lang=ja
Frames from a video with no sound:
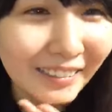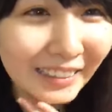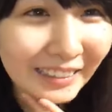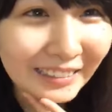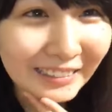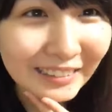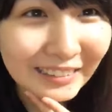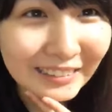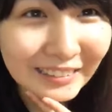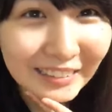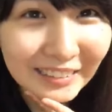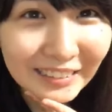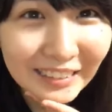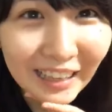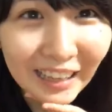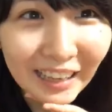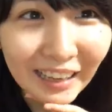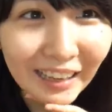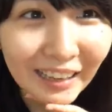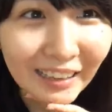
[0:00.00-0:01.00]
忘れちゃっ
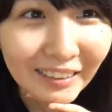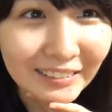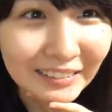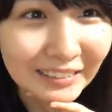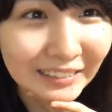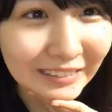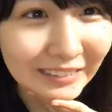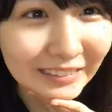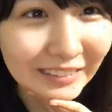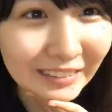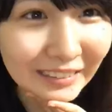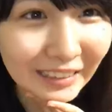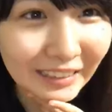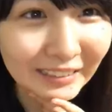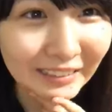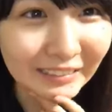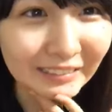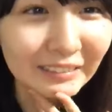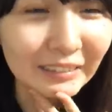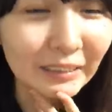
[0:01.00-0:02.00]
た忘れちゃった
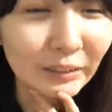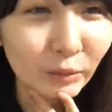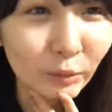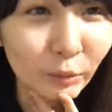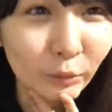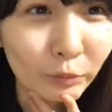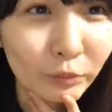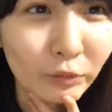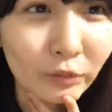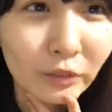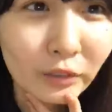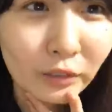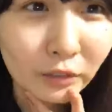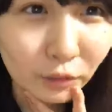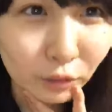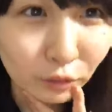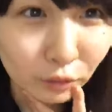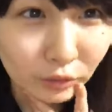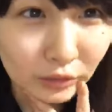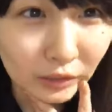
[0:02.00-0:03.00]
んですけど
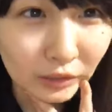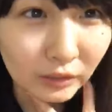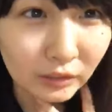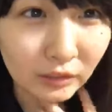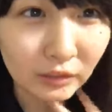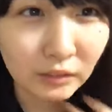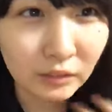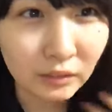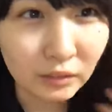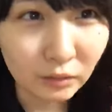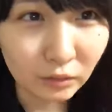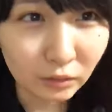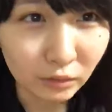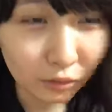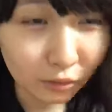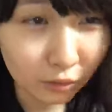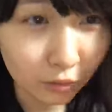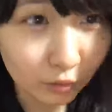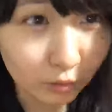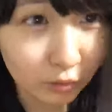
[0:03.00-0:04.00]
そうなんですよ
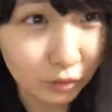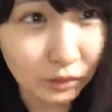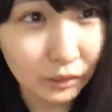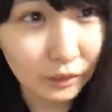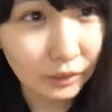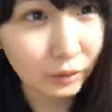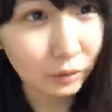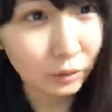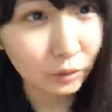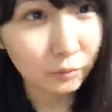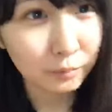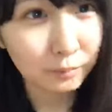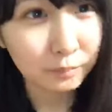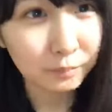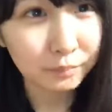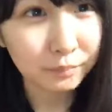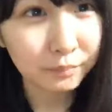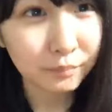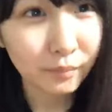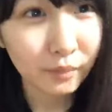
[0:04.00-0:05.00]
そのくらいの
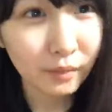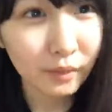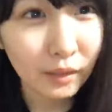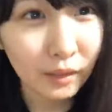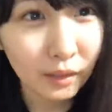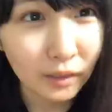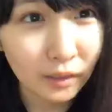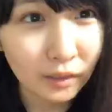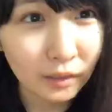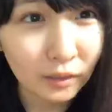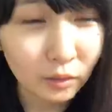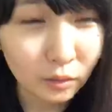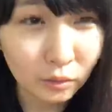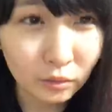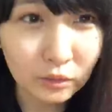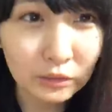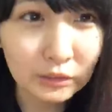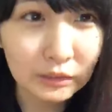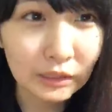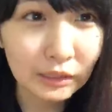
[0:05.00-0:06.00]

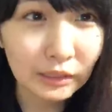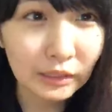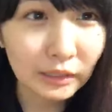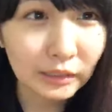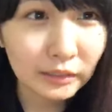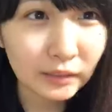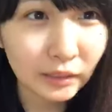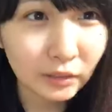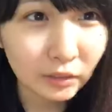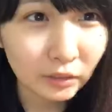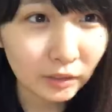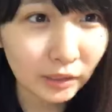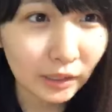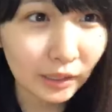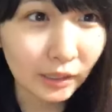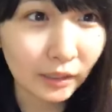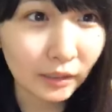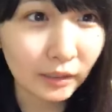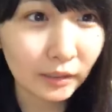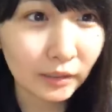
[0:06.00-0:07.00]
そういただいたの
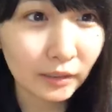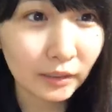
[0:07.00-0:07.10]
で